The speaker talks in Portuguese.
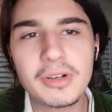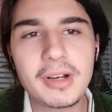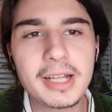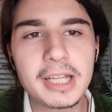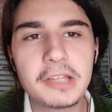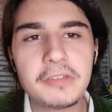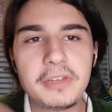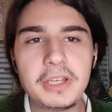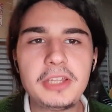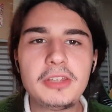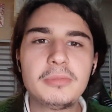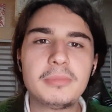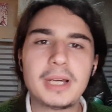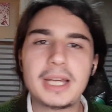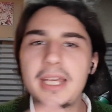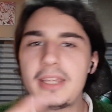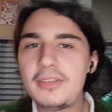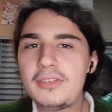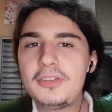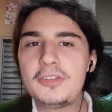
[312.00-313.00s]
cada vez
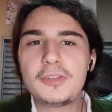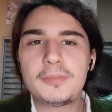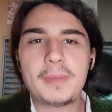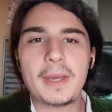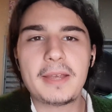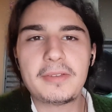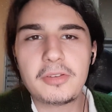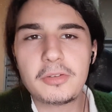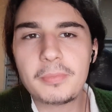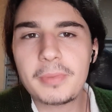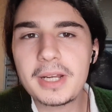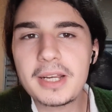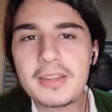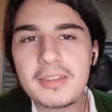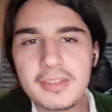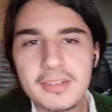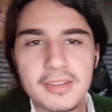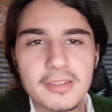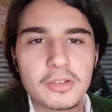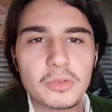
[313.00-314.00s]
mais em espécies
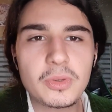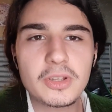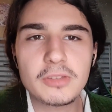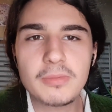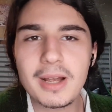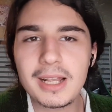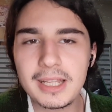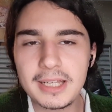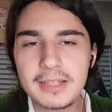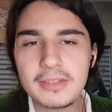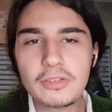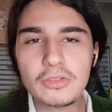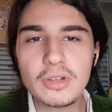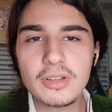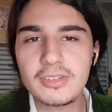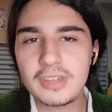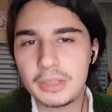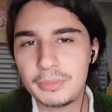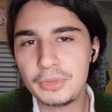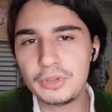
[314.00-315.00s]
parecidas com as baleias que nós
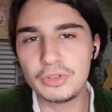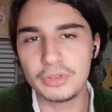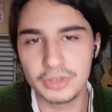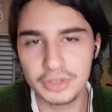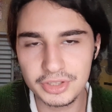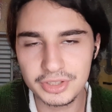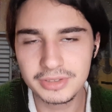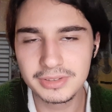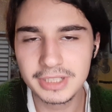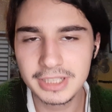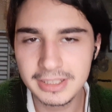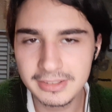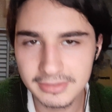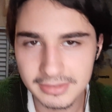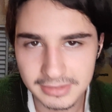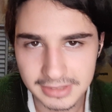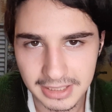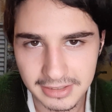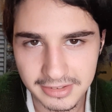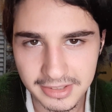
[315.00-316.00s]
temos hoje,
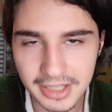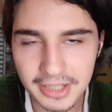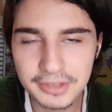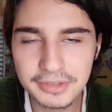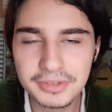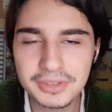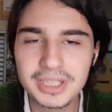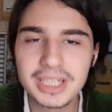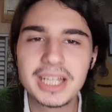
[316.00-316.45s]
tá certo?